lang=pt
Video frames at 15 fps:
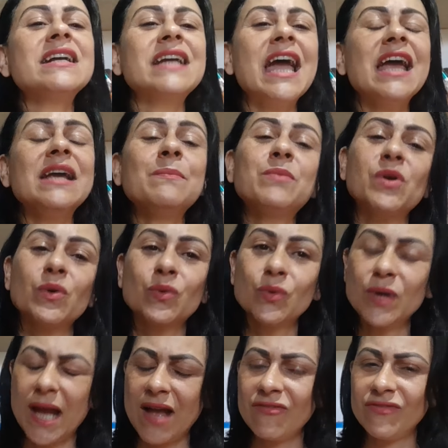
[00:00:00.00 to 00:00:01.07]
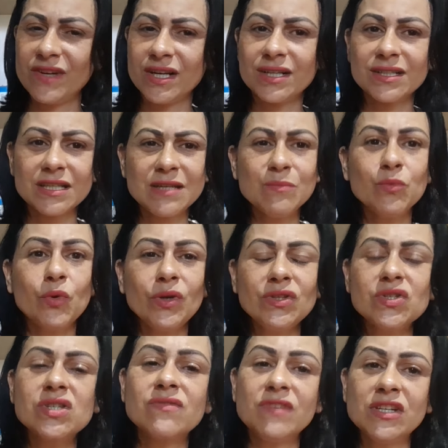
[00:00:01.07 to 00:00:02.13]
Quem procurar ver em
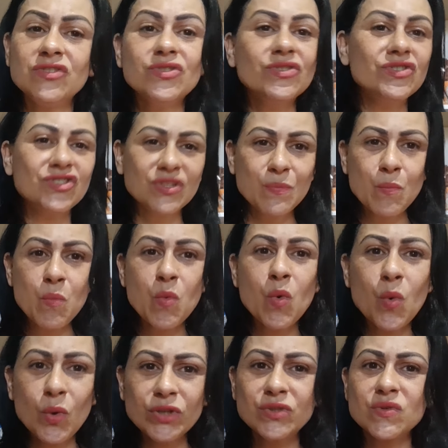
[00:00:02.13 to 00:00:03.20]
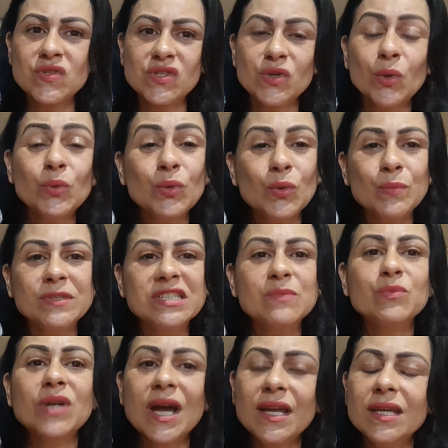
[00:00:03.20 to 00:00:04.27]
muitos vídeos de muitos youtubers
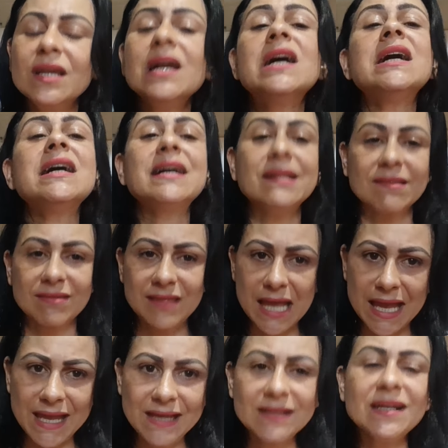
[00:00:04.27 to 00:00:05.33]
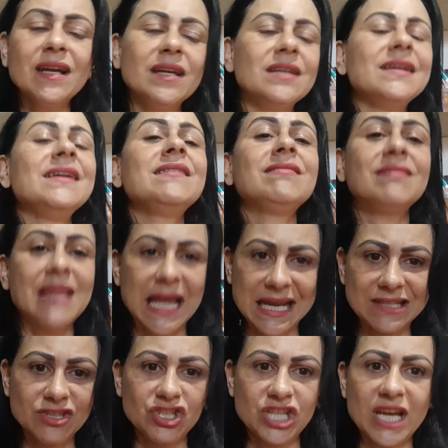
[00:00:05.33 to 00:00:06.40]
por aí, tem e
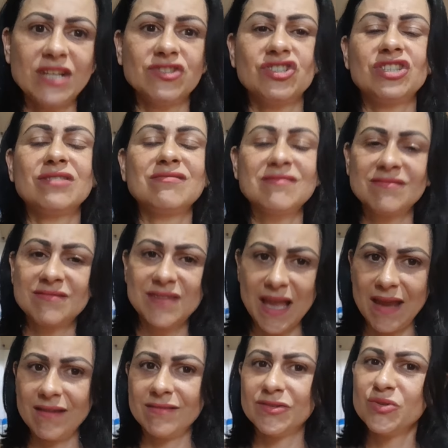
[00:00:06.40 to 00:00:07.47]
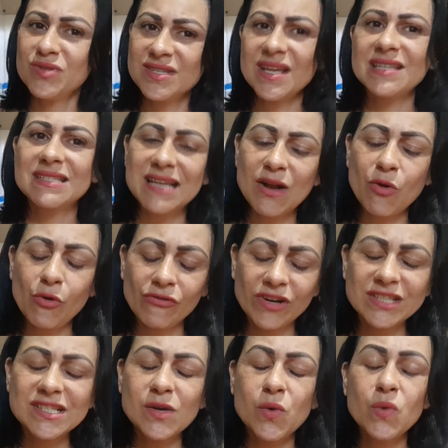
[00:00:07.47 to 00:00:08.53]
tem. Gente, tem. O Zezé
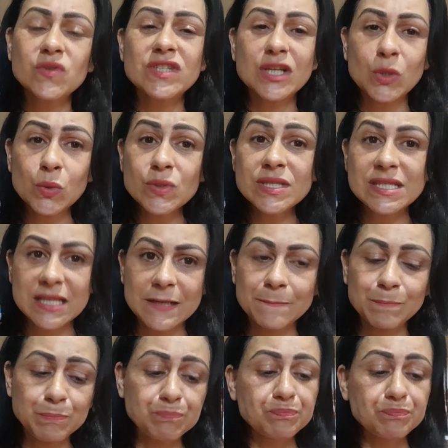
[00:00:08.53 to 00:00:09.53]
conversa com Zilu, sim.